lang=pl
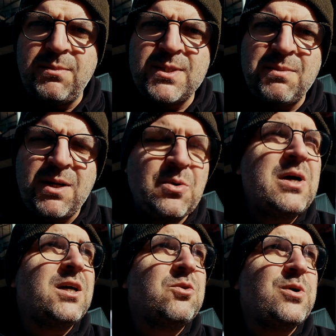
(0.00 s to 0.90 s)
innymi zabrał
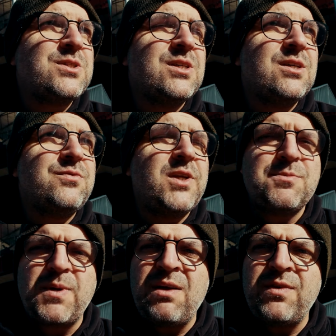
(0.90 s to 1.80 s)
e, głos e, w tej
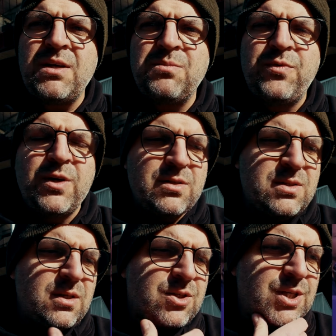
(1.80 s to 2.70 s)
sprawie,
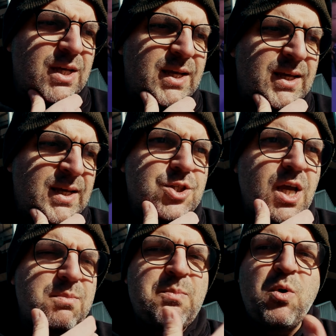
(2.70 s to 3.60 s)
mówiąc, że, że
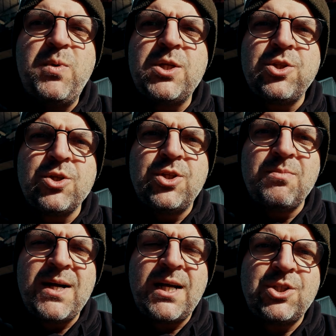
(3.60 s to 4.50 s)
jakby publiczność
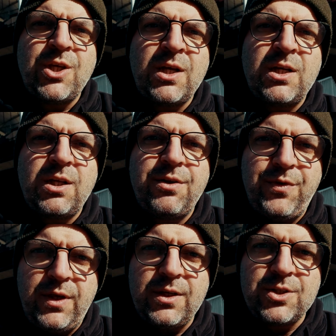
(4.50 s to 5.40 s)
domaga się
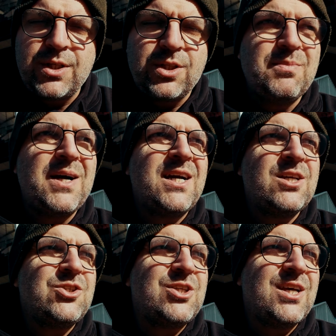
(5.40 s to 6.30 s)
krwi, że
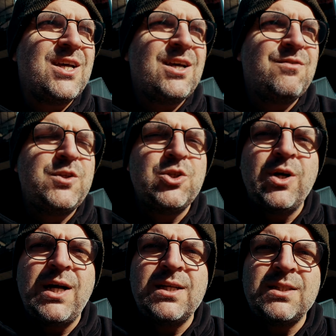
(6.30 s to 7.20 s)
domaga się
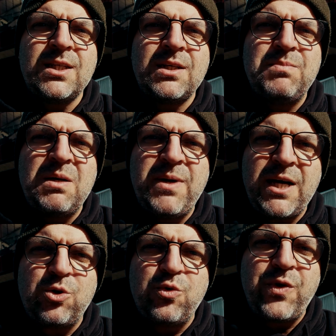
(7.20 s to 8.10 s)
wyciągania tych
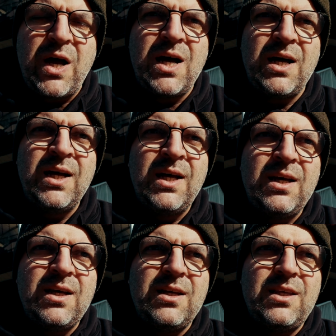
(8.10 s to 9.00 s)
bebechów, a
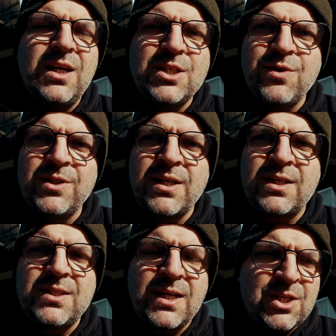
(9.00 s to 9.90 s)
Iga Świątek
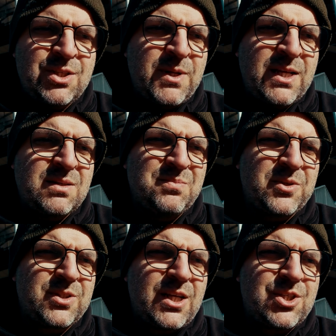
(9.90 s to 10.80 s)
za każdym razem
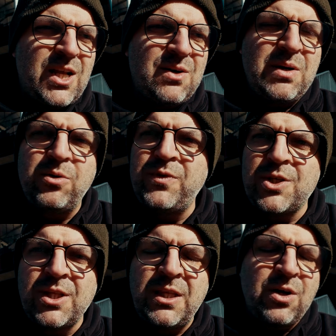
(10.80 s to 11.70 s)
podkreślała,
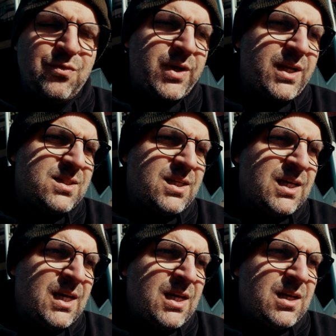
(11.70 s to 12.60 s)
również na tej konferencji
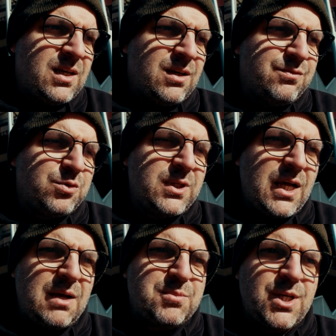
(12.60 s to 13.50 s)
e,
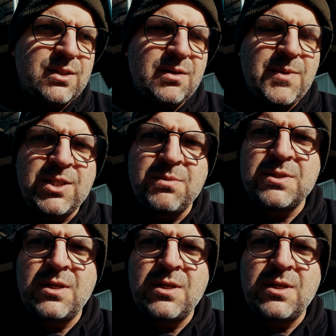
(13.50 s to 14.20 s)
WTA przed meczem